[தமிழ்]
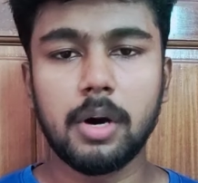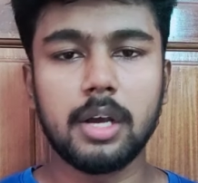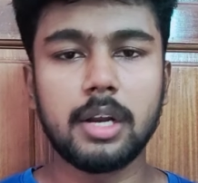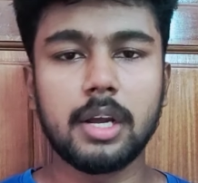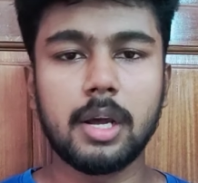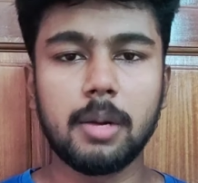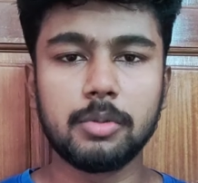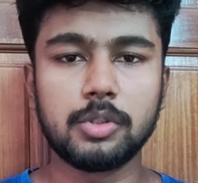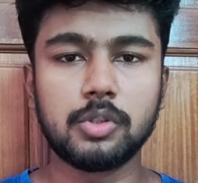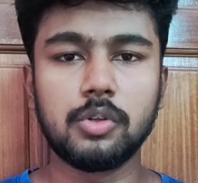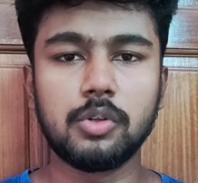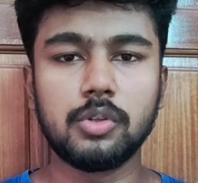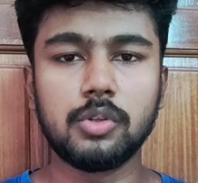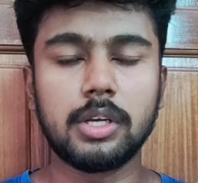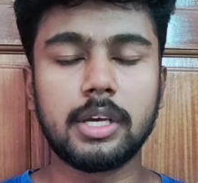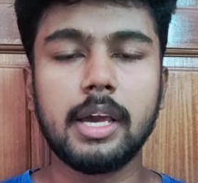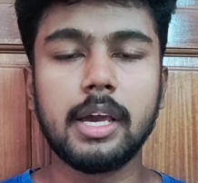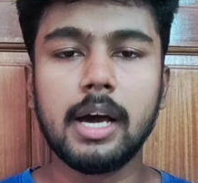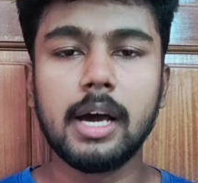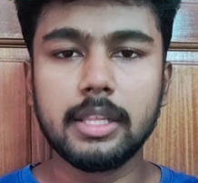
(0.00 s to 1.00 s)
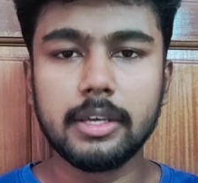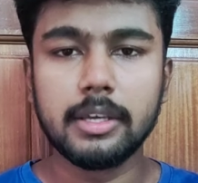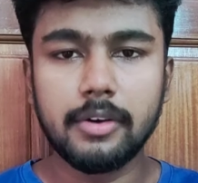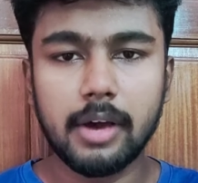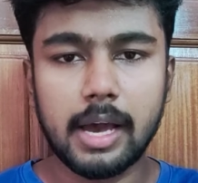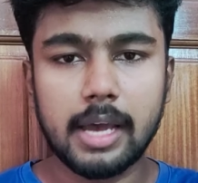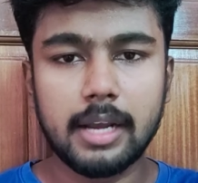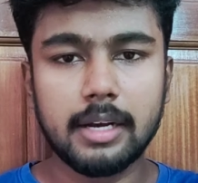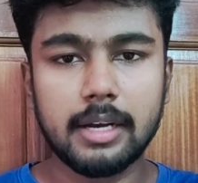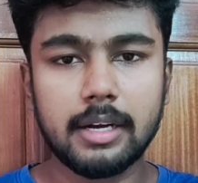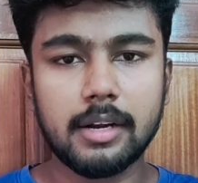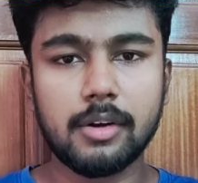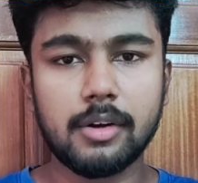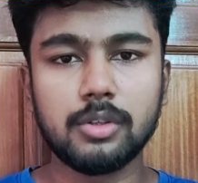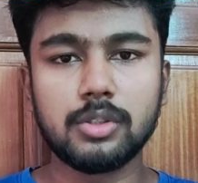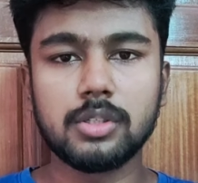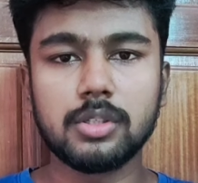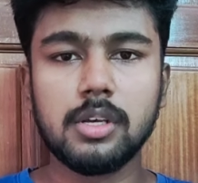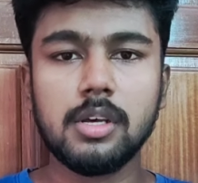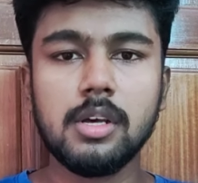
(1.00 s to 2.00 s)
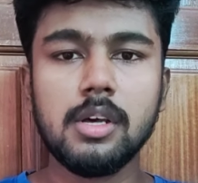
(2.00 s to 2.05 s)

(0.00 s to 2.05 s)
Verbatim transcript: பாருங்கள் அப்படின்னு சொல்லி சொல்லியிருக்கேன் அதுக்கு ஹேண்ட் ரைட்டட் நோட்ஸ்